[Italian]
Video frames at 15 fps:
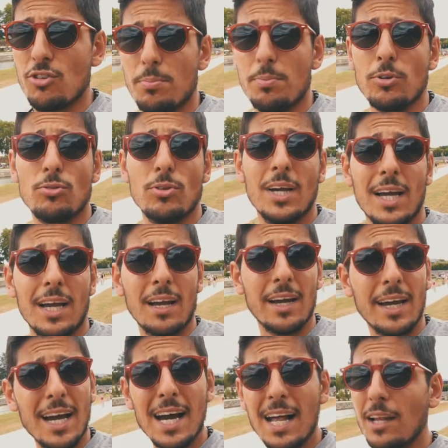ci è piaciuta
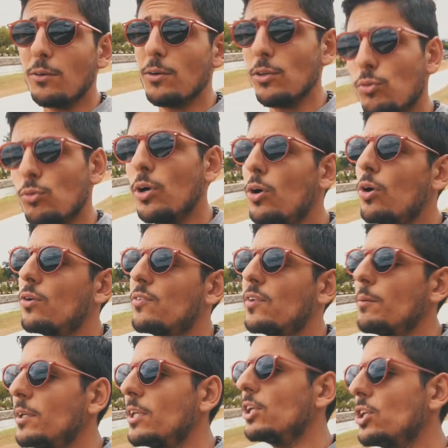Cancale con le sue
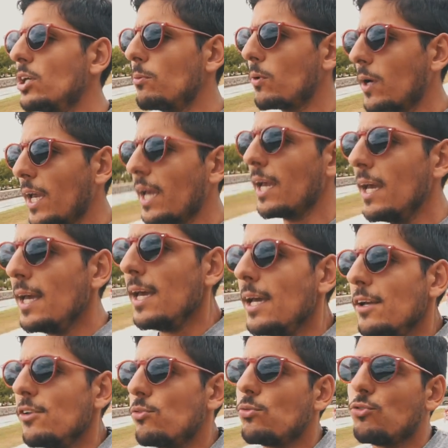ostriche quindi diciamo che
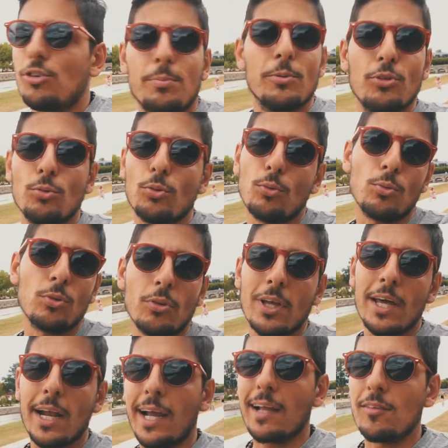ci è piaciuto tutto,
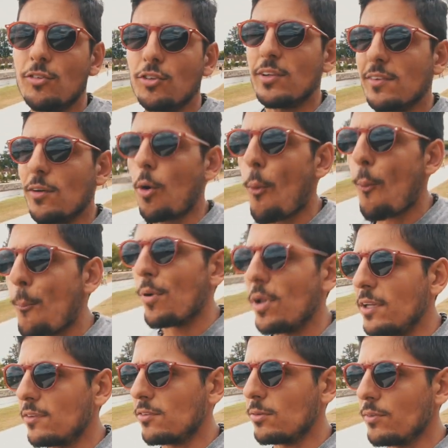dai ragazzi, c'è cioè, stato un
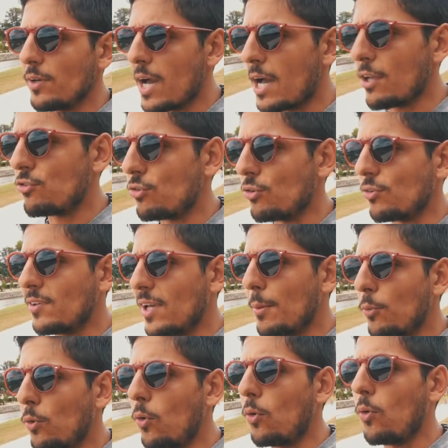bellissimo viaggio,
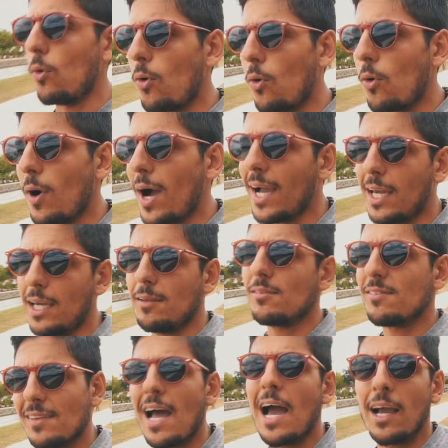siamo anche
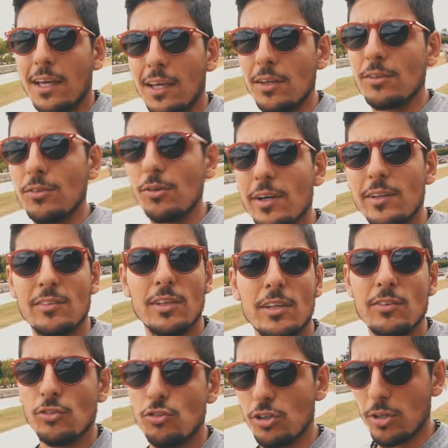stanchi, devo essere
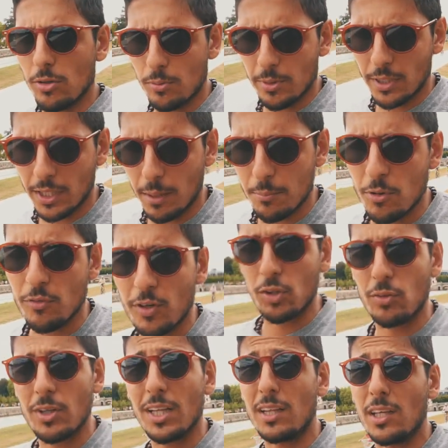sincero, perché abbiamo
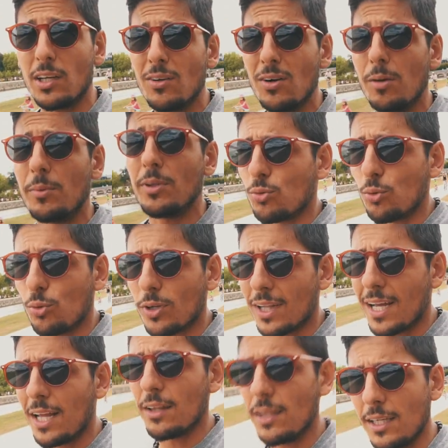fatto tanti chilometri,
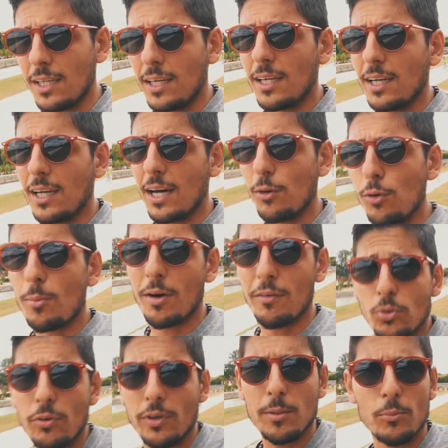tornati a Roma
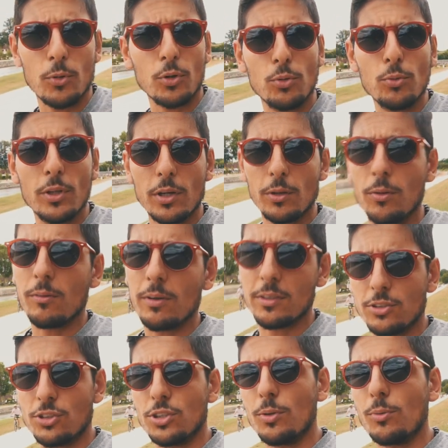dovremmo chiudere con
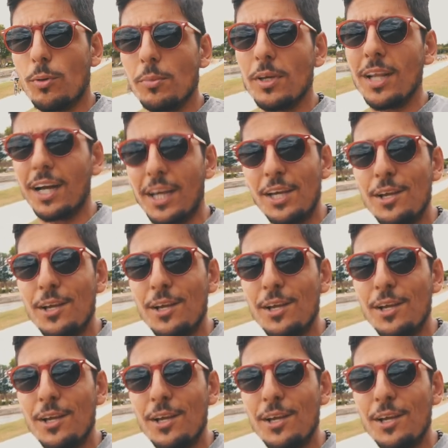quasi 5.000